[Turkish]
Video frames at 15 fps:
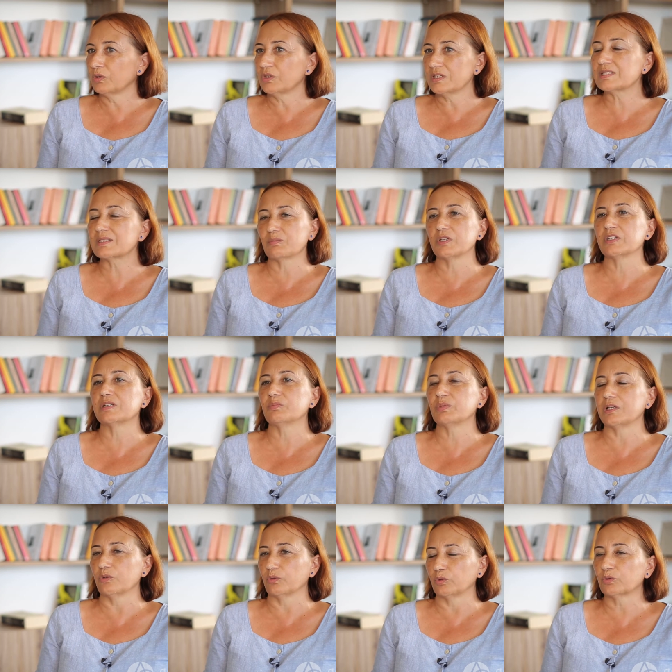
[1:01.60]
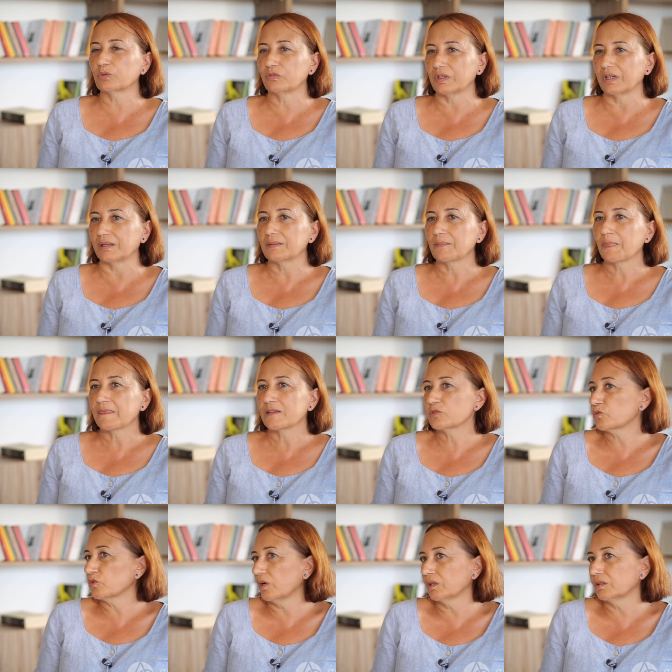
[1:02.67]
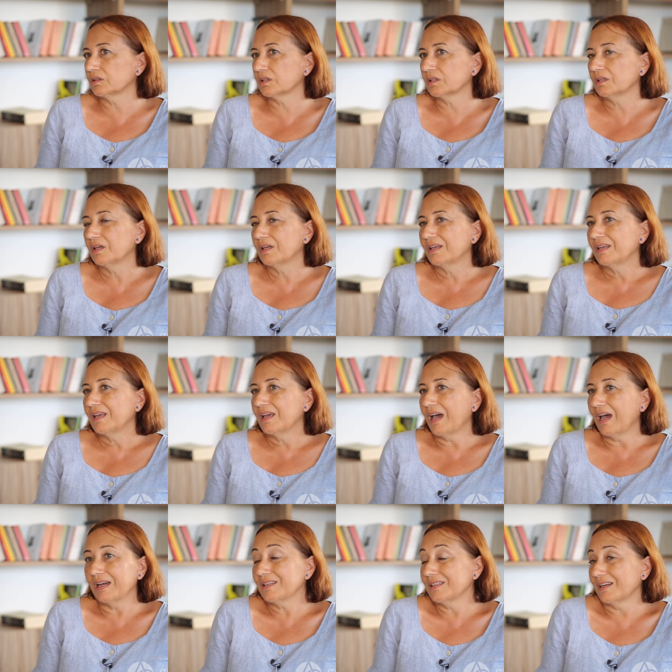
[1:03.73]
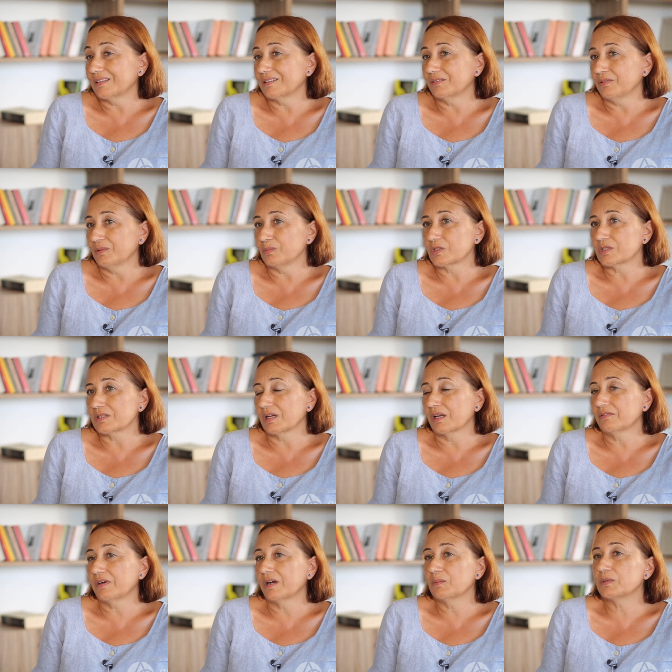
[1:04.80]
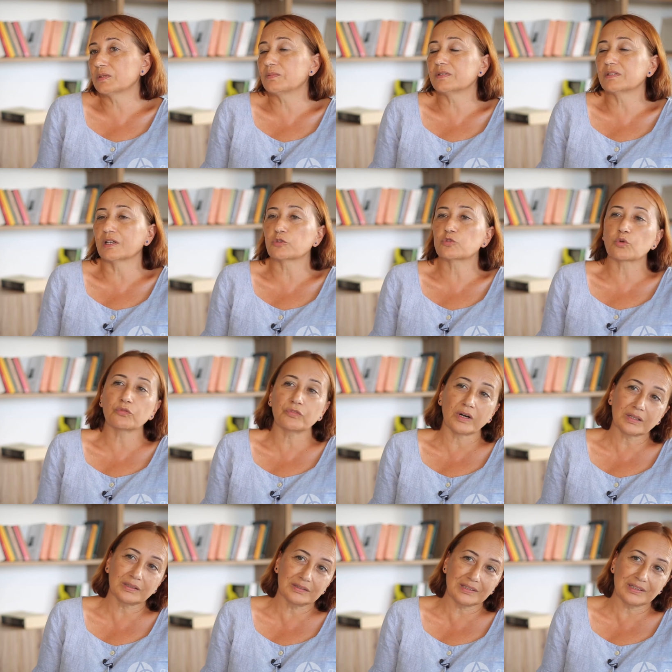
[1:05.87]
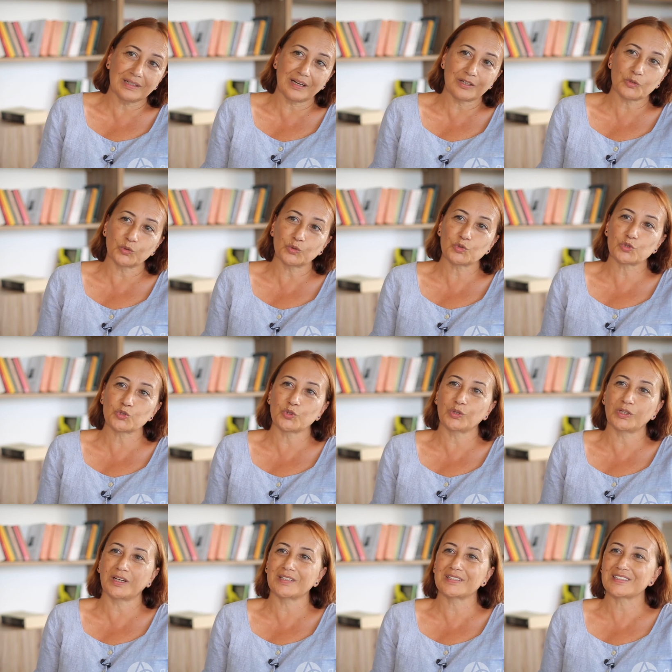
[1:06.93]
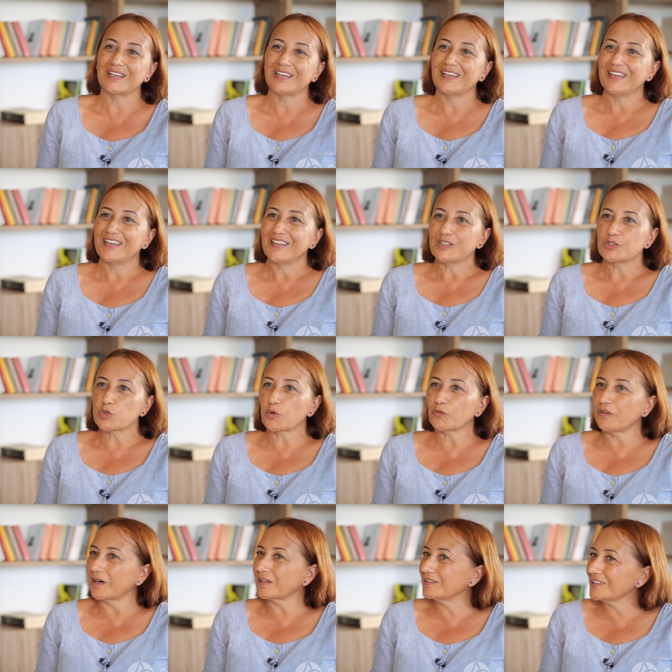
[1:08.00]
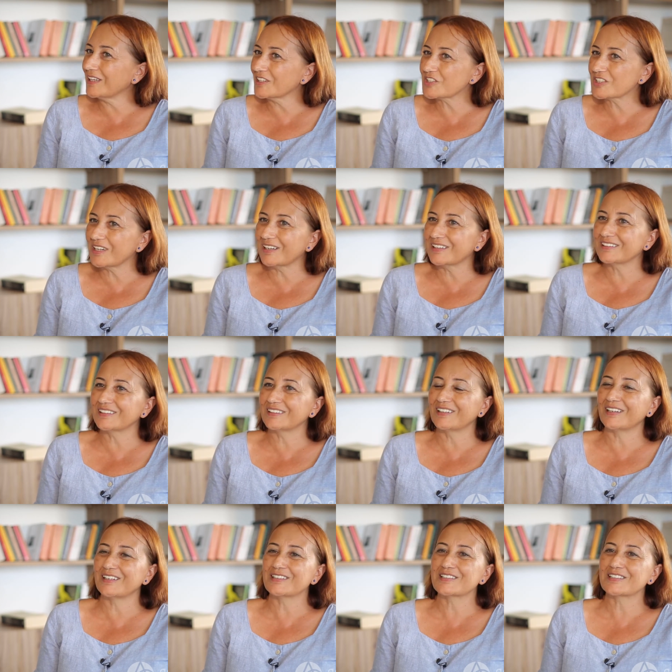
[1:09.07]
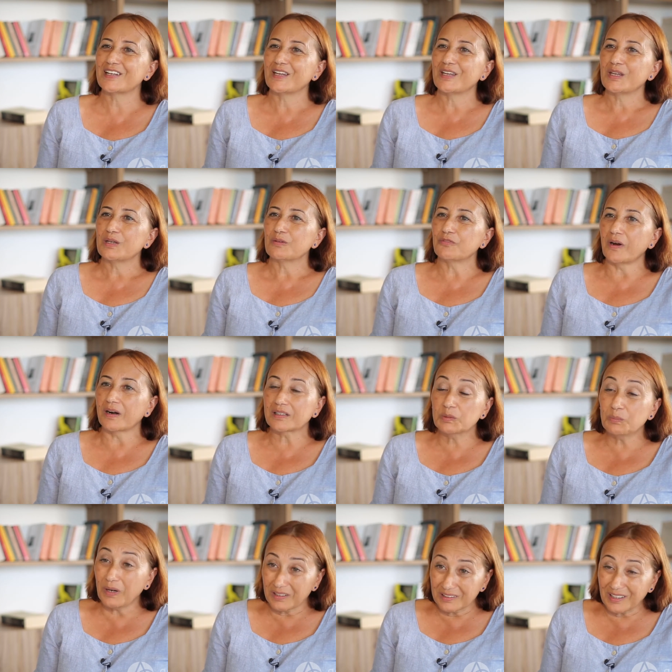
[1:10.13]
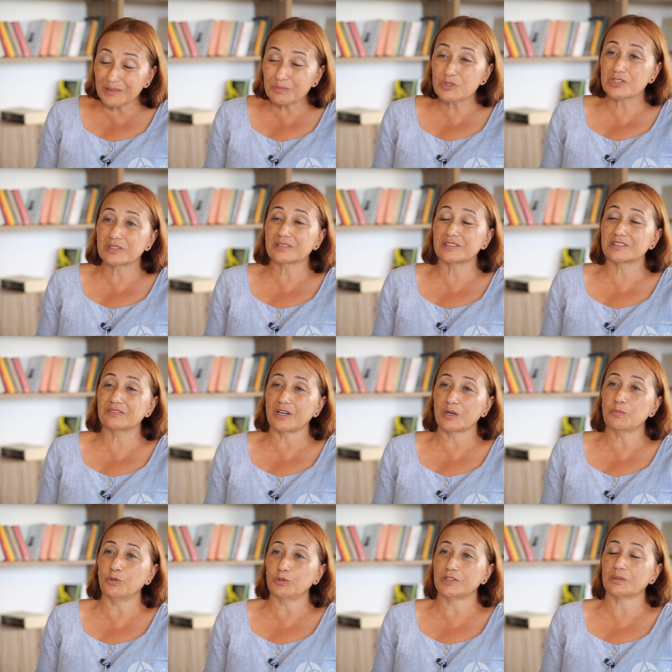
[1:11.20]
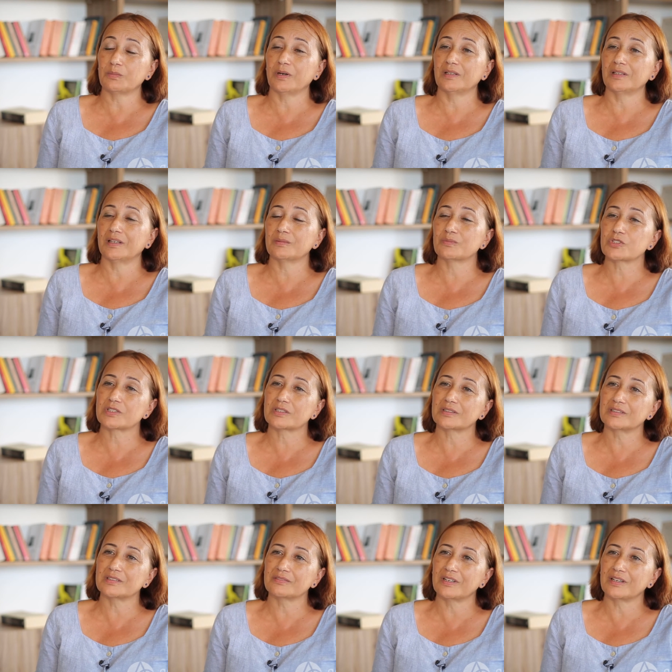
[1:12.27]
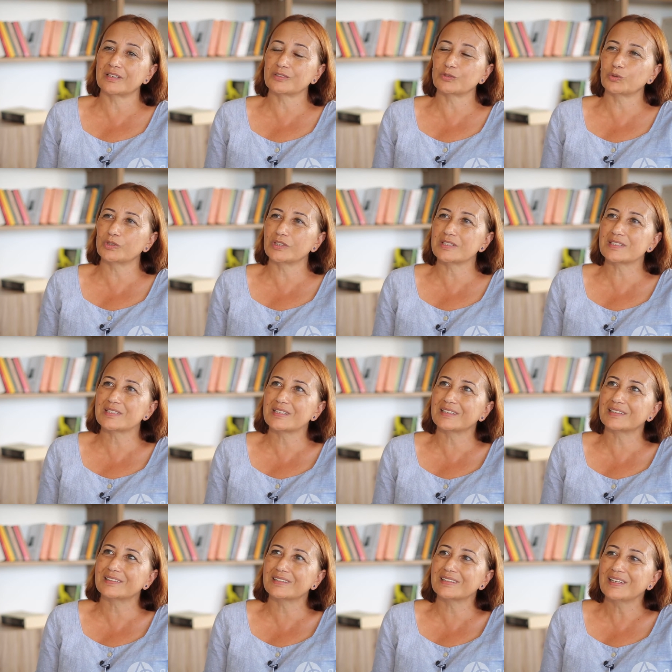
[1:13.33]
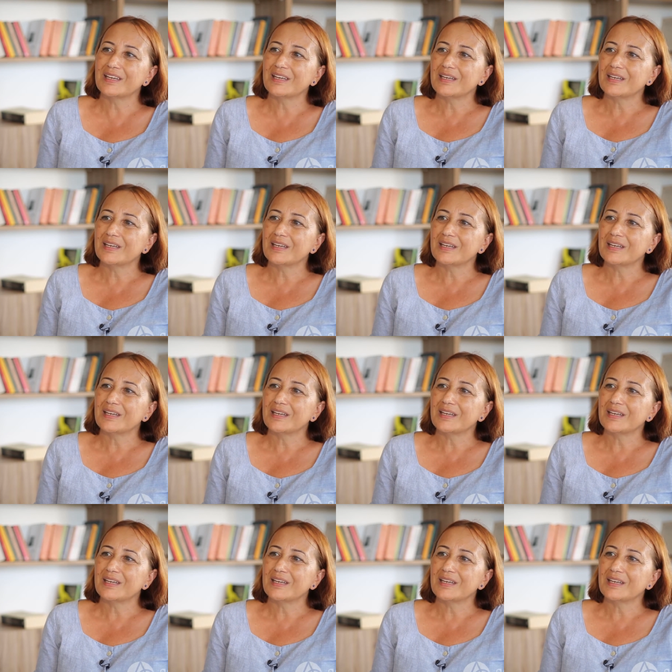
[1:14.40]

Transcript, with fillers: isimlerini biliyorduk filan. Şu anda her yerde feministler var. Birbirinden çok farklı diller konuşuyorlar. Çok farklı yaşlardalar. Farklı bağlanmışlıkları var, politik bağlanmışlıkları var. Dolayısıyla da